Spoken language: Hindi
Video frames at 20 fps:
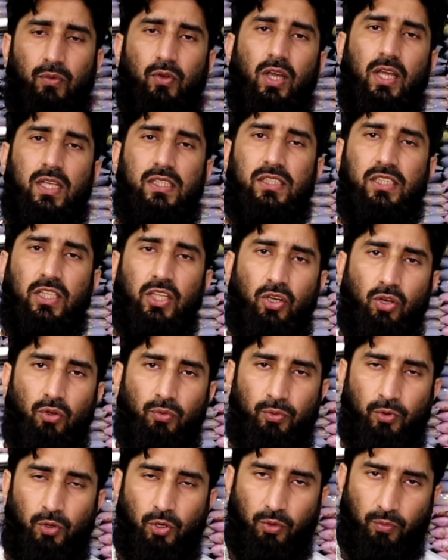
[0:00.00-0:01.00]
वो है ज़ीरो
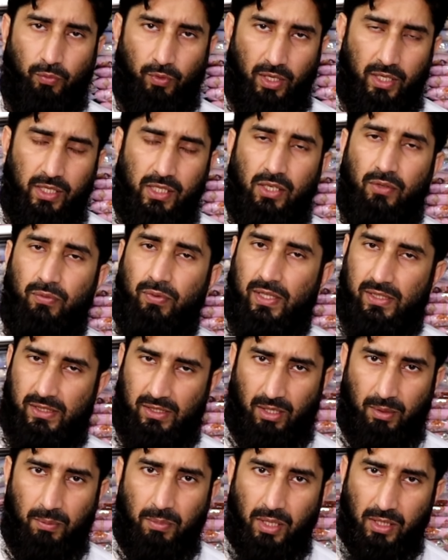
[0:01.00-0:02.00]
फोर वन ये
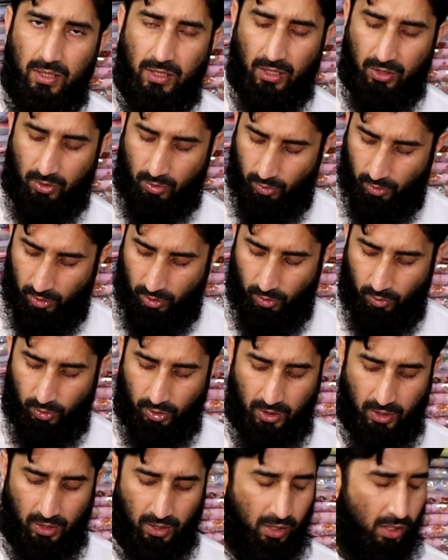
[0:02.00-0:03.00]
फैसलाबाद का कोड
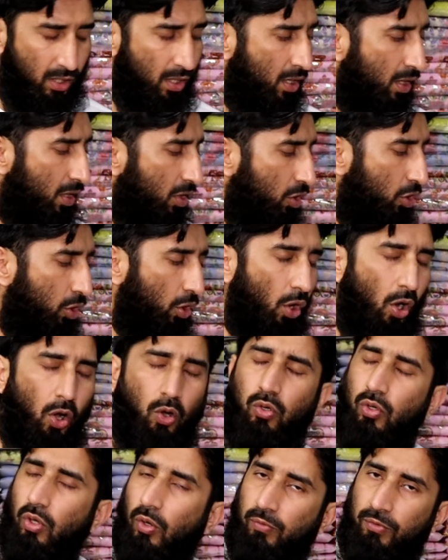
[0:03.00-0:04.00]
होगा जो
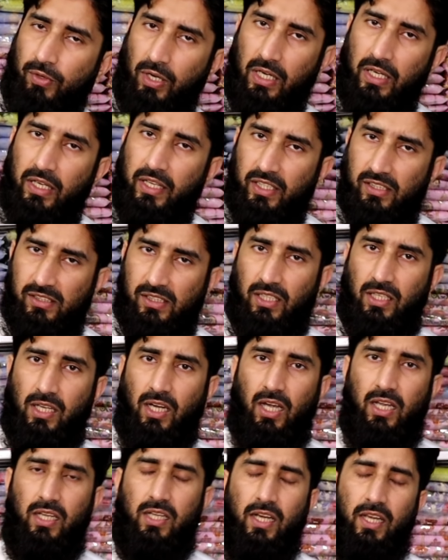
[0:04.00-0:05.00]
आउट ऑफ कंट्री से कॉल